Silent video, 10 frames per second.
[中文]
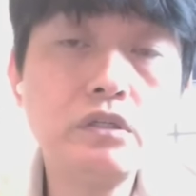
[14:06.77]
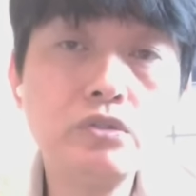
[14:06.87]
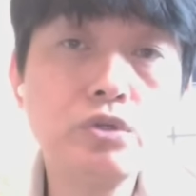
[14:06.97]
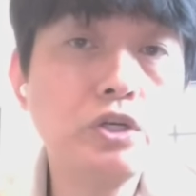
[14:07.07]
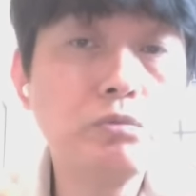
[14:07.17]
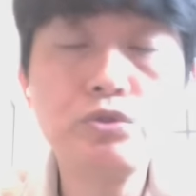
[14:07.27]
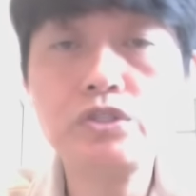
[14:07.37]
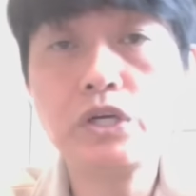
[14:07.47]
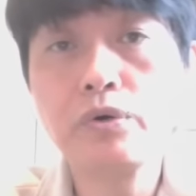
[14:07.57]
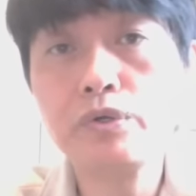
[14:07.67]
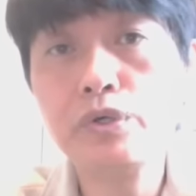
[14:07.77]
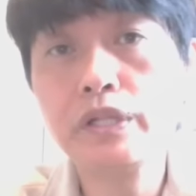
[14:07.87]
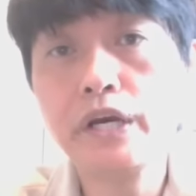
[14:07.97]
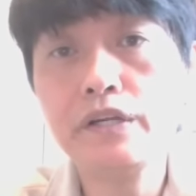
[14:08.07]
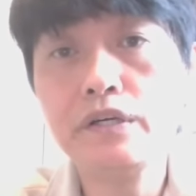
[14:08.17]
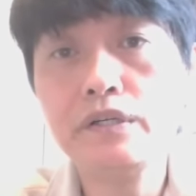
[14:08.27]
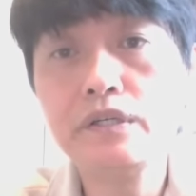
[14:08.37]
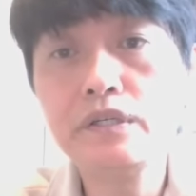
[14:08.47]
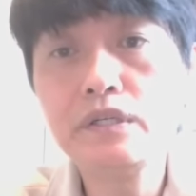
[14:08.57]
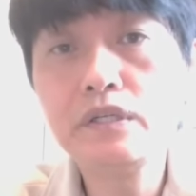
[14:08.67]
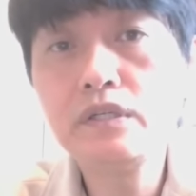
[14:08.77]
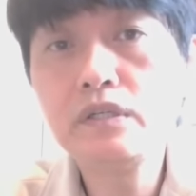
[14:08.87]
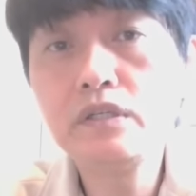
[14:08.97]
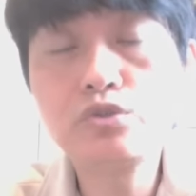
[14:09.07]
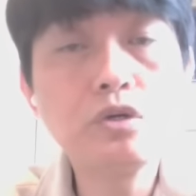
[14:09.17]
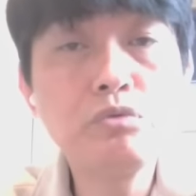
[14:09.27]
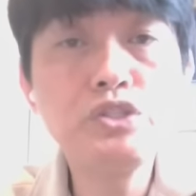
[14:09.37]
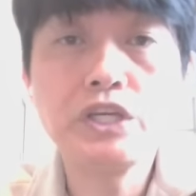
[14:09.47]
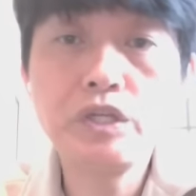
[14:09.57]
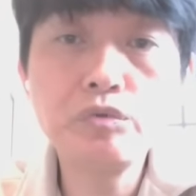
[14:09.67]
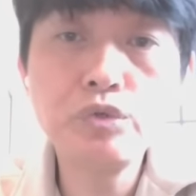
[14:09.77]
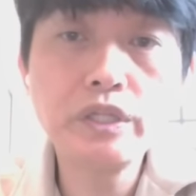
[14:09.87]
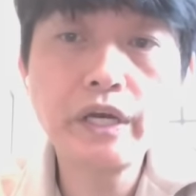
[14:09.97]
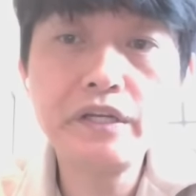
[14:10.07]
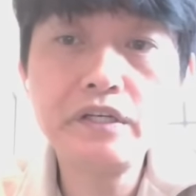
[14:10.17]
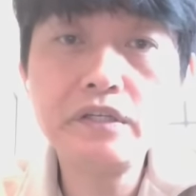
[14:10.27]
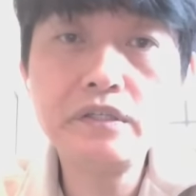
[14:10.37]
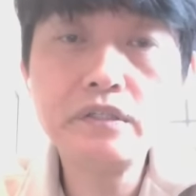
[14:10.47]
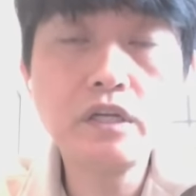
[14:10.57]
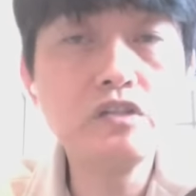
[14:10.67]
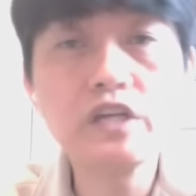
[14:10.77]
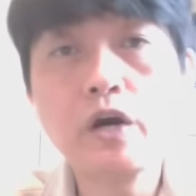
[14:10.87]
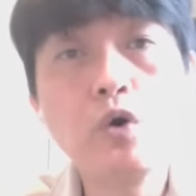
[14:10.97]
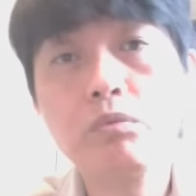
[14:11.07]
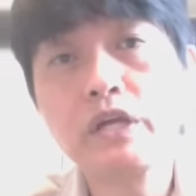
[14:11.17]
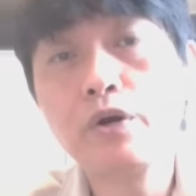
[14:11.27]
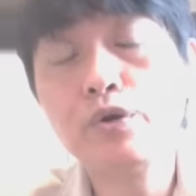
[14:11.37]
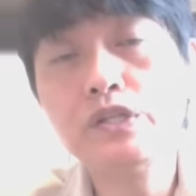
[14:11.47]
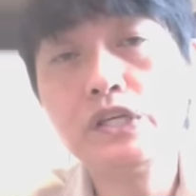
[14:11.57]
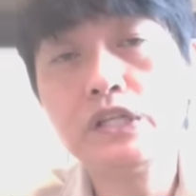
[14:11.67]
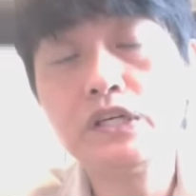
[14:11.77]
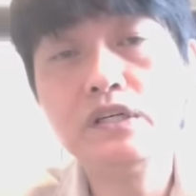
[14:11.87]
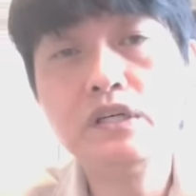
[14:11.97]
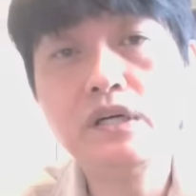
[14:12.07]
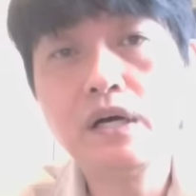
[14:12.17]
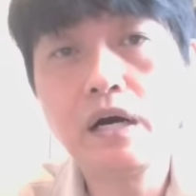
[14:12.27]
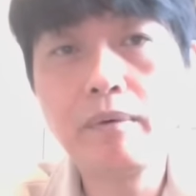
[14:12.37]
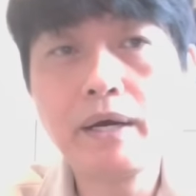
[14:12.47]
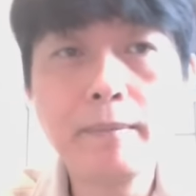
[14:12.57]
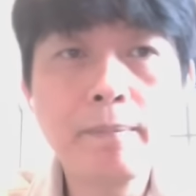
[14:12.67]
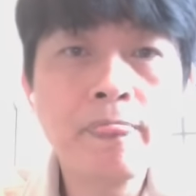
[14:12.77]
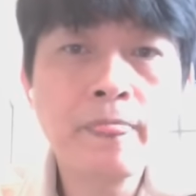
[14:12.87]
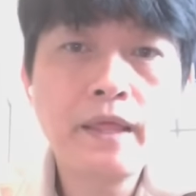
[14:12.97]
那你昨天有没有去捡元泰呢？你昨天有没有去捡元泰呢？那你猜我有没有带会员捡呢？好吗？